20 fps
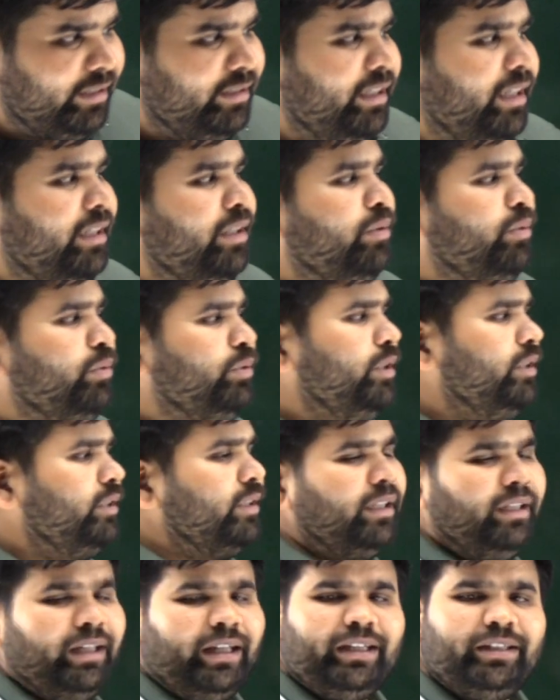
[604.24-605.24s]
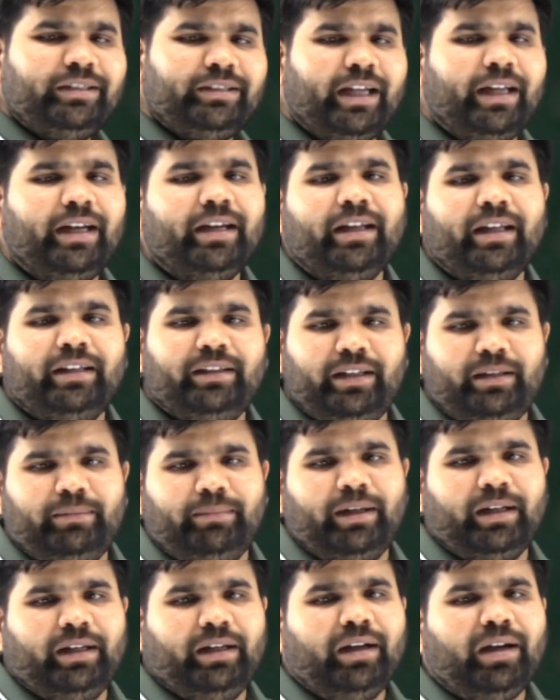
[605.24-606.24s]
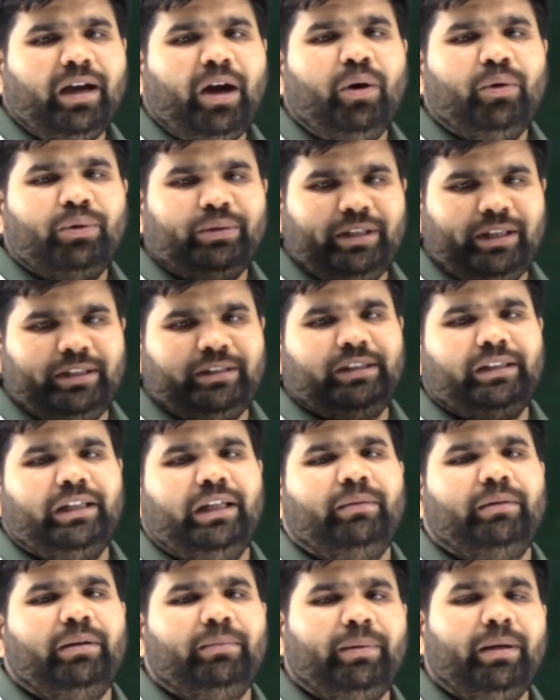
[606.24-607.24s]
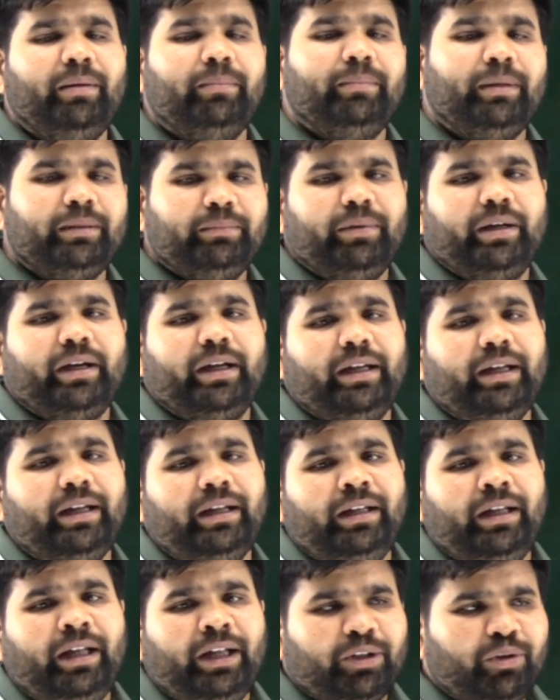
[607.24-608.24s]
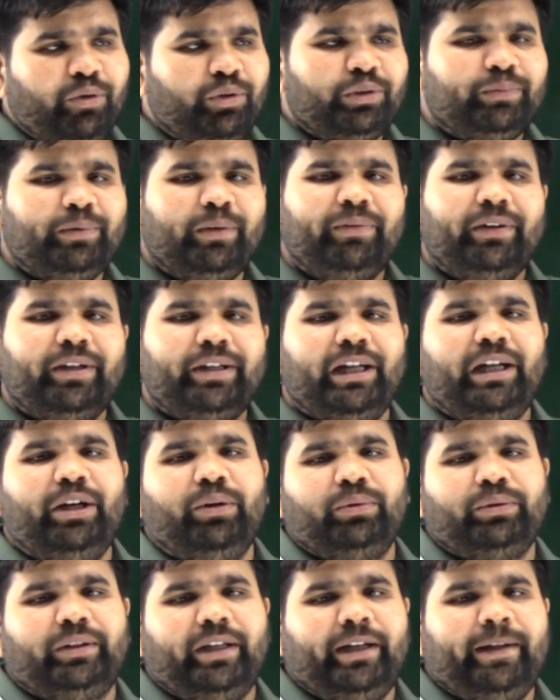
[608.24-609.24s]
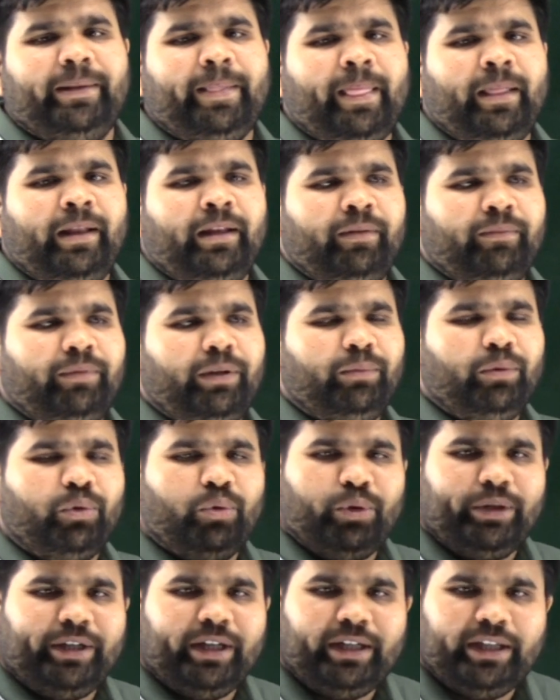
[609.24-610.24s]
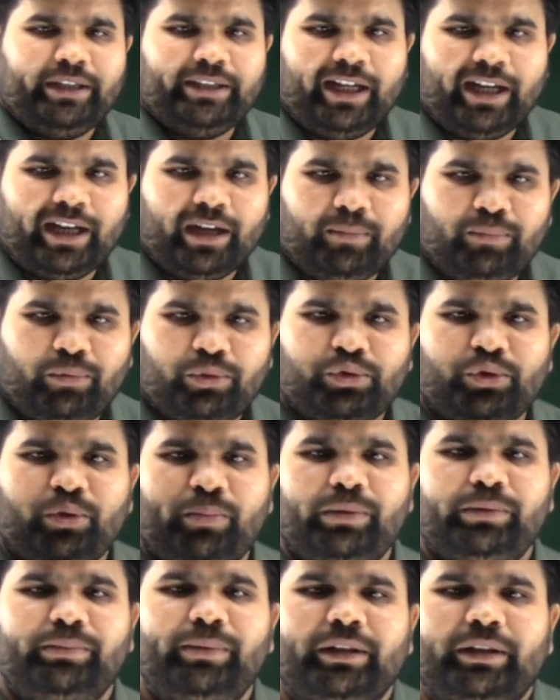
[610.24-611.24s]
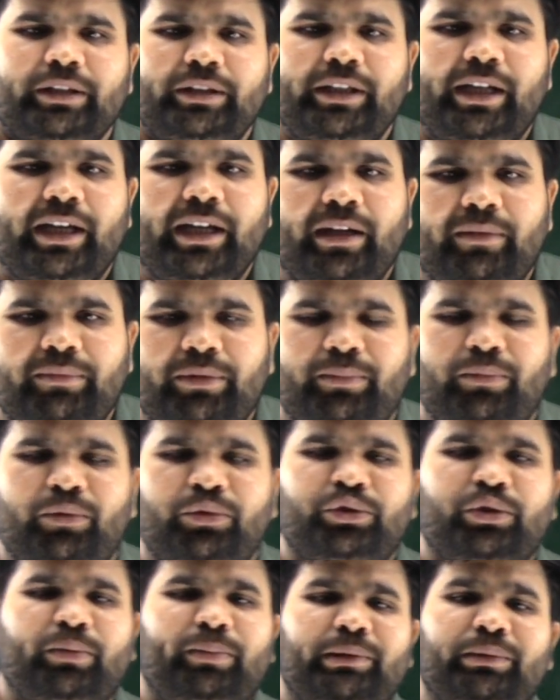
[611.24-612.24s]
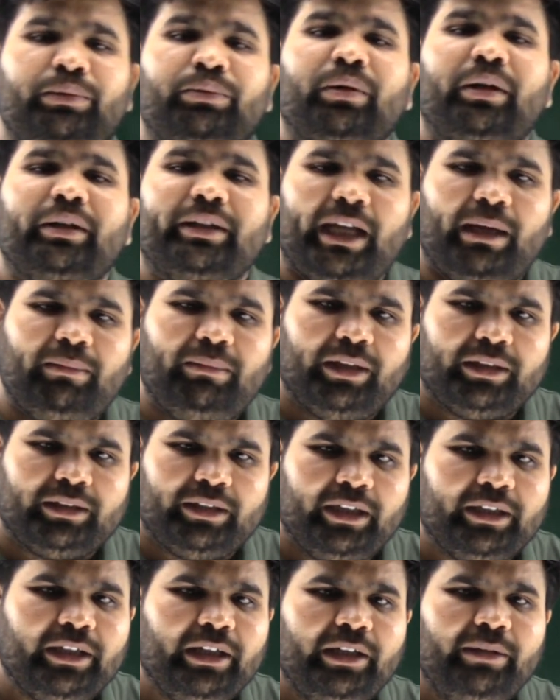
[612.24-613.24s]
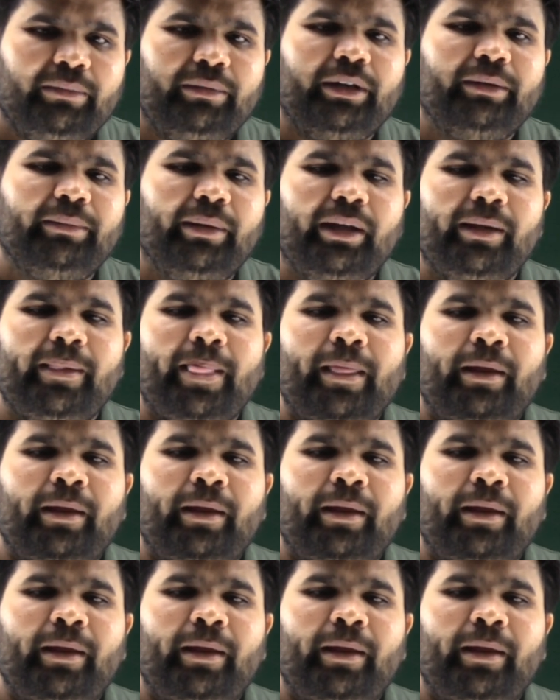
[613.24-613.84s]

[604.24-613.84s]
से ज़्यादा कोशिश करने की शहर के अंदर ही मंगाना गाँव तहसील लेवल पर मत मंगाना क्योंकि उसमें फिर डिले होता है फिर वो कोरियर नहीं जाएगा पोस्ट ऑफिस व्यक्ति जाएगा फिर पोस्ट ऑफिस में थोड़ा टाइम लगता है डिलीवरी में